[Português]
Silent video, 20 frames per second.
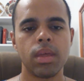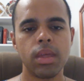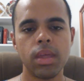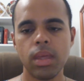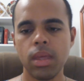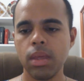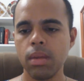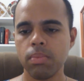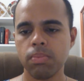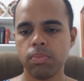
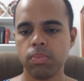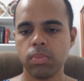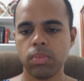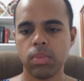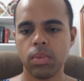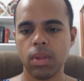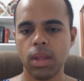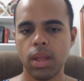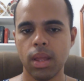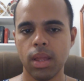E
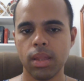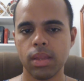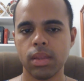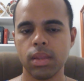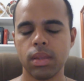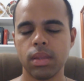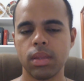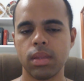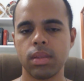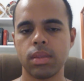
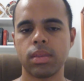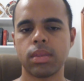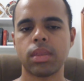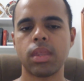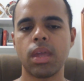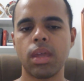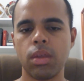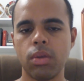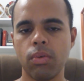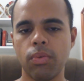
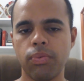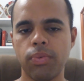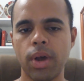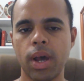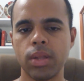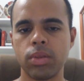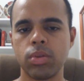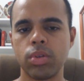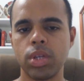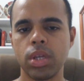tem o
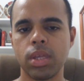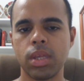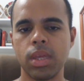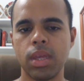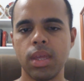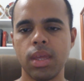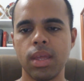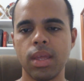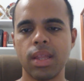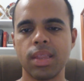fato de
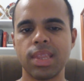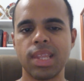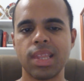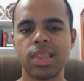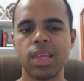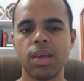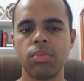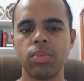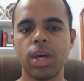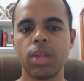que
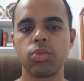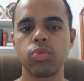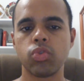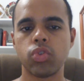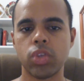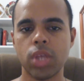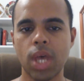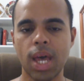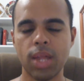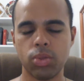
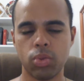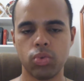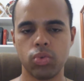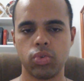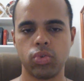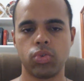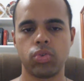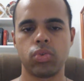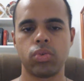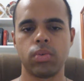determinados
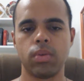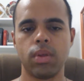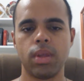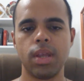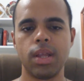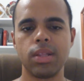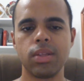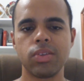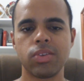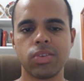atos,
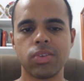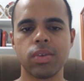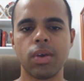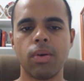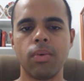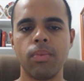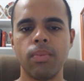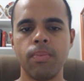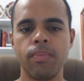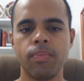eles
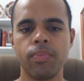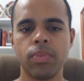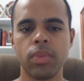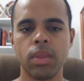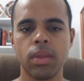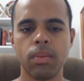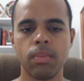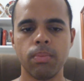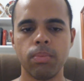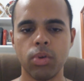são
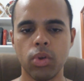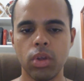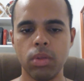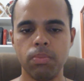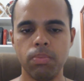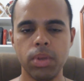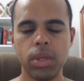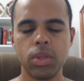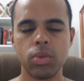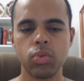
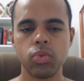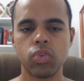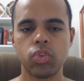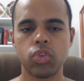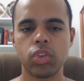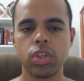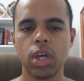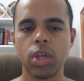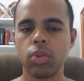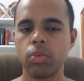
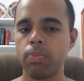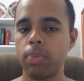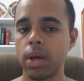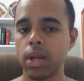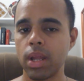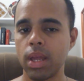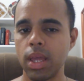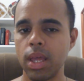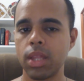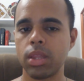proibidos tanto
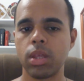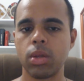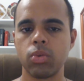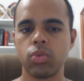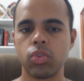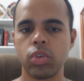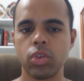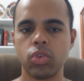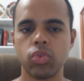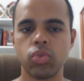para
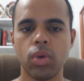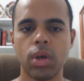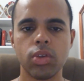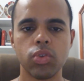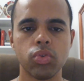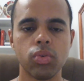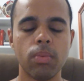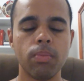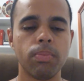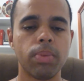
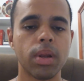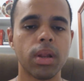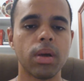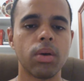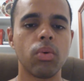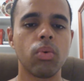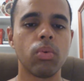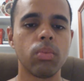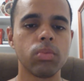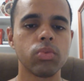heterossexuais como
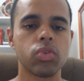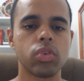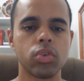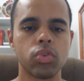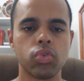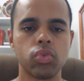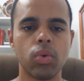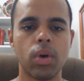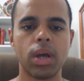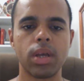para
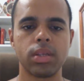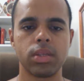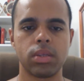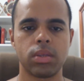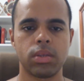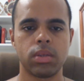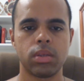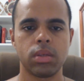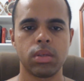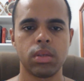
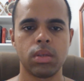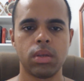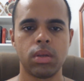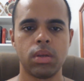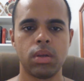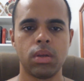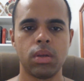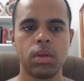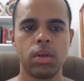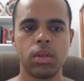homossexuais.
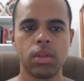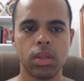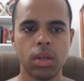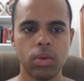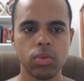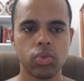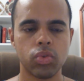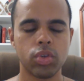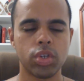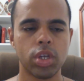Né?
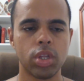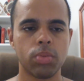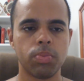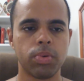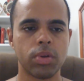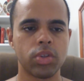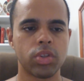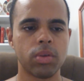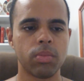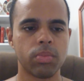Um sujeito,
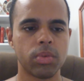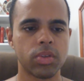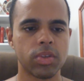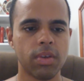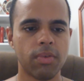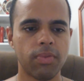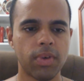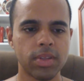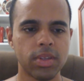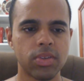por exemplo,
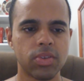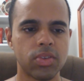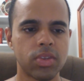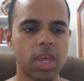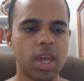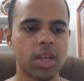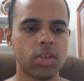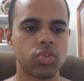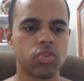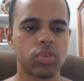quiser fazer
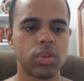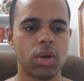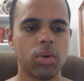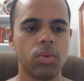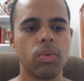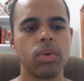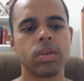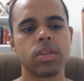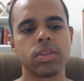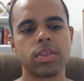sexo na
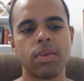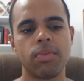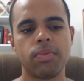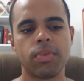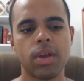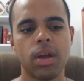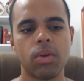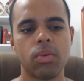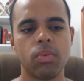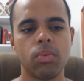rua, quiser
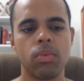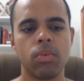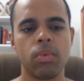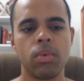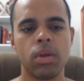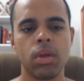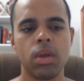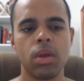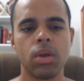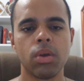ficar com,
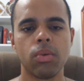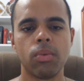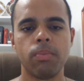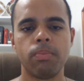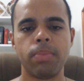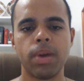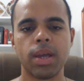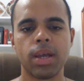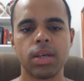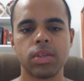com
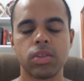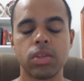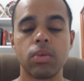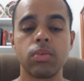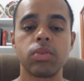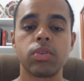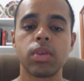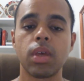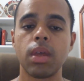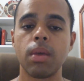
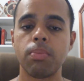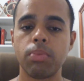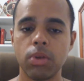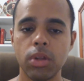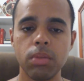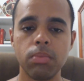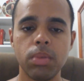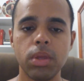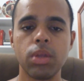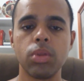pegação, isso aí é
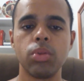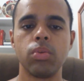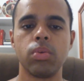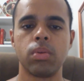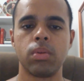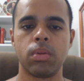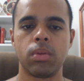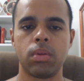proibido.